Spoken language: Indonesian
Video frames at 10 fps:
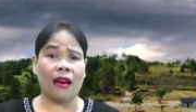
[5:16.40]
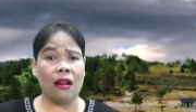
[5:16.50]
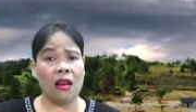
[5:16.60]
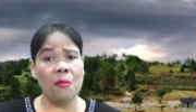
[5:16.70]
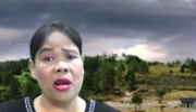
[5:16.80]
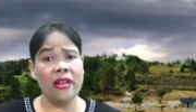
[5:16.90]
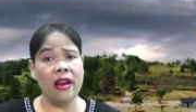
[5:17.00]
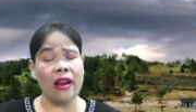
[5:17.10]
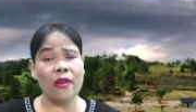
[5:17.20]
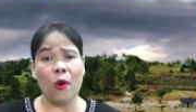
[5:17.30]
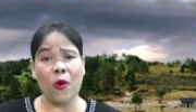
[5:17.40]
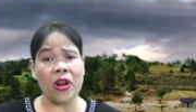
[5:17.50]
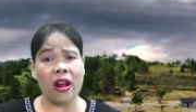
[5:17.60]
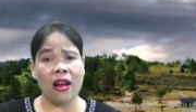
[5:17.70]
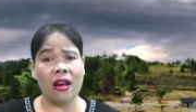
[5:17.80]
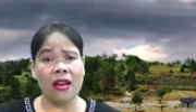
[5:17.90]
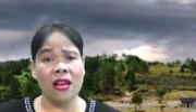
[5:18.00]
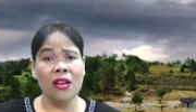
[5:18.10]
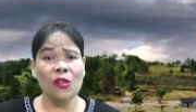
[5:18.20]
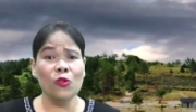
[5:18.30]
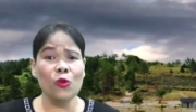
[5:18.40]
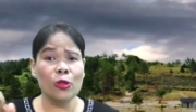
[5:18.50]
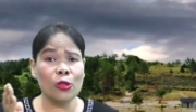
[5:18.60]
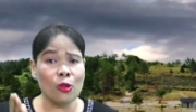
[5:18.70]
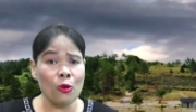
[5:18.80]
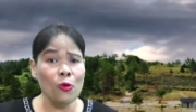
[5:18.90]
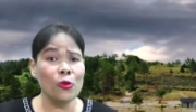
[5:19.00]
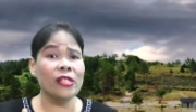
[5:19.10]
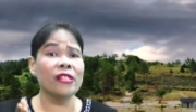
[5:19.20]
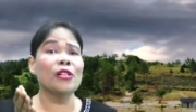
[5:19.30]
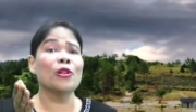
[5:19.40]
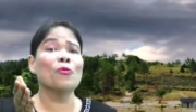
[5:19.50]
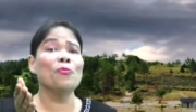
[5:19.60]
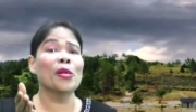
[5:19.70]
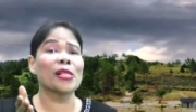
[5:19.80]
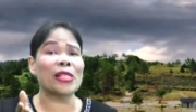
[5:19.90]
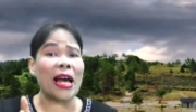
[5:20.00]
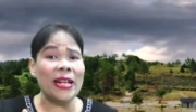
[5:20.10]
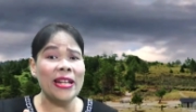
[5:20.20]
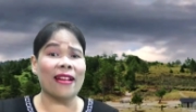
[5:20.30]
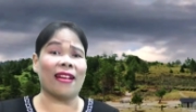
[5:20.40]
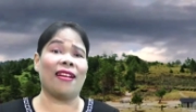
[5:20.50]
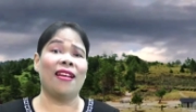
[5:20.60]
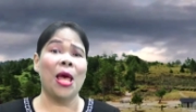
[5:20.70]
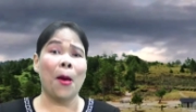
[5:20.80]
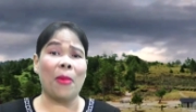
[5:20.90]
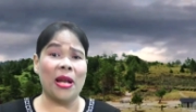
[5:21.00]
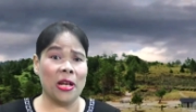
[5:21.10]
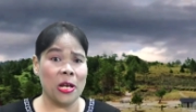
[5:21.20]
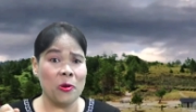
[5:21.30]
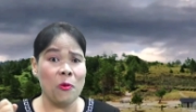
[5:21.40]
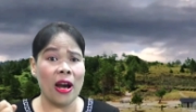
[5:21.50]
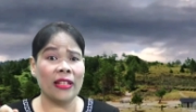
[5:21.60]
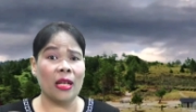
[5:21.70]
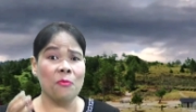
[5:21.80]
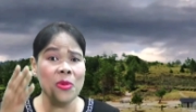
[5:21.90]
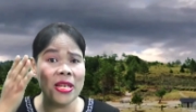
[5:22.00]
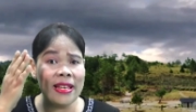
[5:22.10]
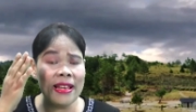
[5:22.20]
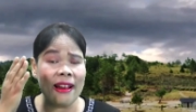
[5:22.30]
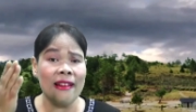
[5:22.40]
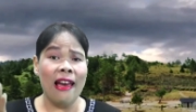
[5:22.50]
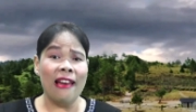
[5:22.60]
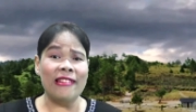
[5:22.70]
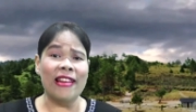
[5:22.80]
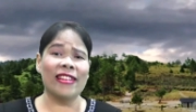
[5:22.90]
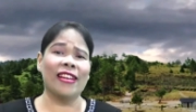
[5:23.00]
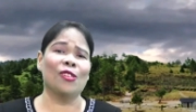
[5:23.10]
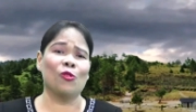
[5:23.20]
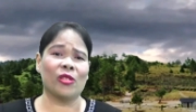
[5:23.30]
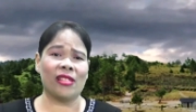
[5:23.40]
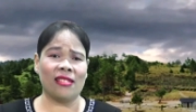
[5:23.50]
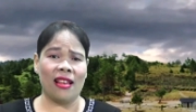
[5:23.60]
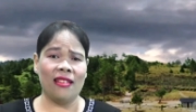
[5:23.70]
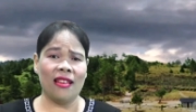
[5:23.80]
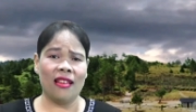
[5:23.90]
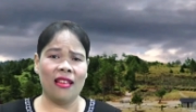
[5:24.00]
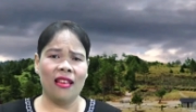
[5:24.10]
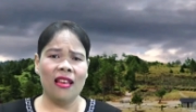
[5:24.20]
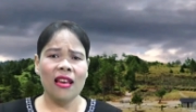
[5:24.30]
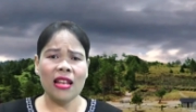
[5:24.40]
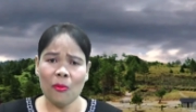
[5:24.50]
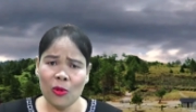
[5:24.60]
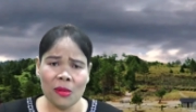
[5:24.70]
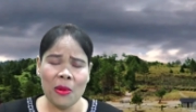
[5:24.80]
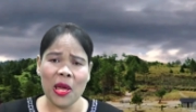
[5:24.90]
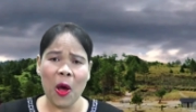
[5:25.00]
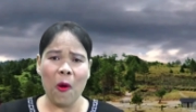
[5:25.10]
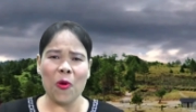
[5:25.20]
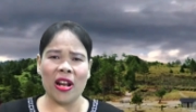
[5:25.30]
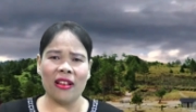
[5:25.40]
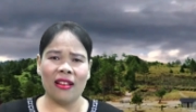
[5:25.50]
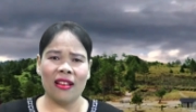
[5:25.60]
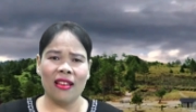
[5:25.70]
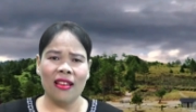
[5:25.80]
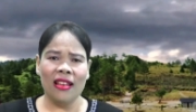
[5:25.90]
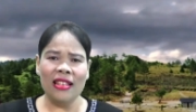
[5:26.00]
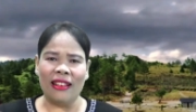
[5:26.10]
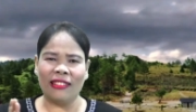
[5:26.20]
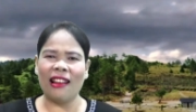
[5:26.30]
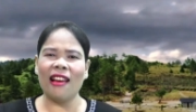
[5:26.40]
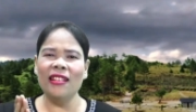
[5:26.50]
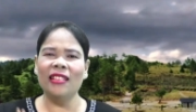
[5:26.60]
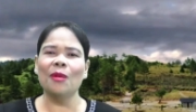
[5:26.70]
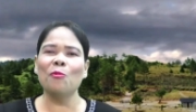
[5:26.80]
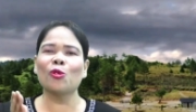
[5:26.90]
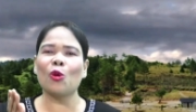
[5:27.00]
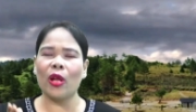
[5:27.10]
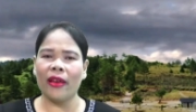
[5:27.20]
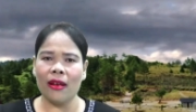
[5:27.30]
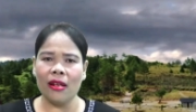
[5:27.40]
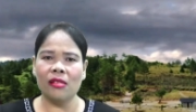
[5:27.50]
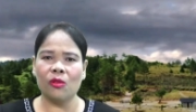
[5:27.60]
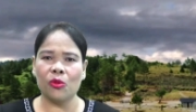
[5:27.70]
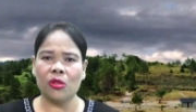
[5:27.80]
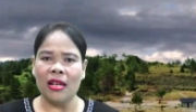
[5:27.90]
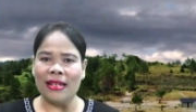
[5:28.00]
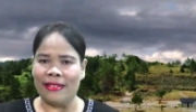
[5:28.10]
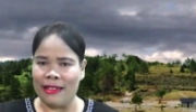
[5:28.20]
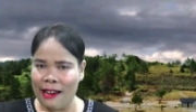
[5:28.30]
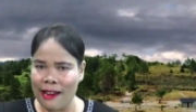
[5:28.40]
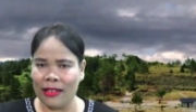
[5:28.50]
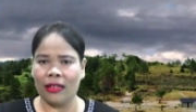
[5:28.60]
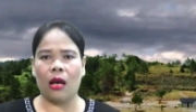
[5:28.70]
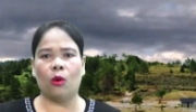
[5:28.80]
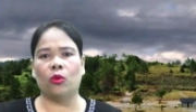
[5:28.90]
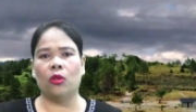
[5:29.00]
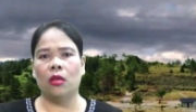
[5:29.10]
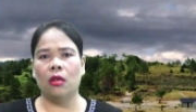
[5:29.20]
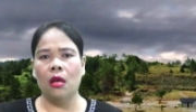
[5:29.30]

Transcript: karena kebanyakan orang justru cenderung bersandar pada kekuatan pikiran dan kesuksesannya. Namun, sebagai orang yang telah ditebus oleh Kristus, jangan takut